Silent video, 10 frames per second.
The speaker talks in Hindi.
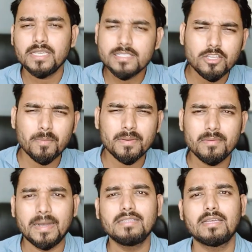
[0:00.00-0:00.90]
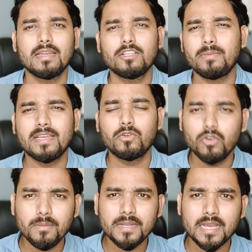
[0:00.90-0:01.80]
इसके ऊपर भी बात करेंगे तो भाई
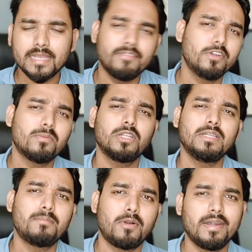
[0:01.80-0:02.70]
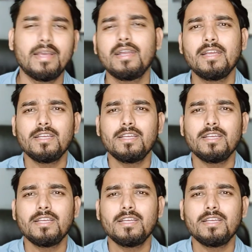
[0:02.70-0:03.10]
कुल मिला के वीडियो बहुत इंपॉर्टेंट है